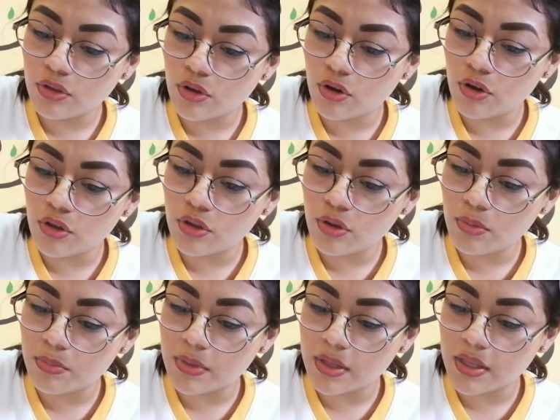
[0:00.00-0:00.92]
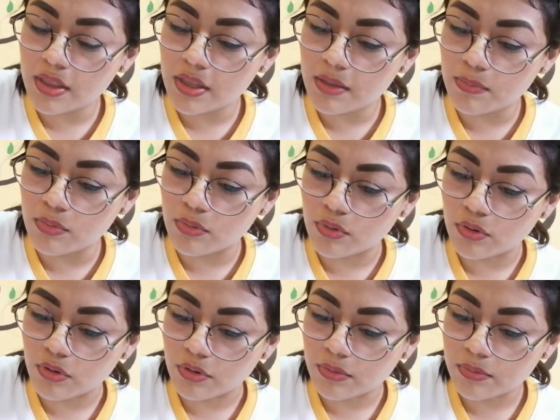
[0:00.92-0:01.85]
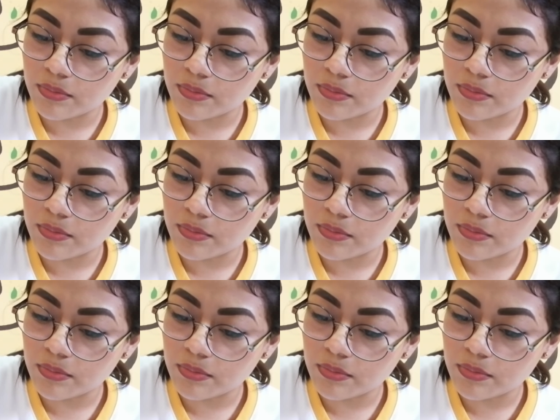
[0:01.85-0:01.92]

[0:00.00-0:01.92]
todo mi dibujo.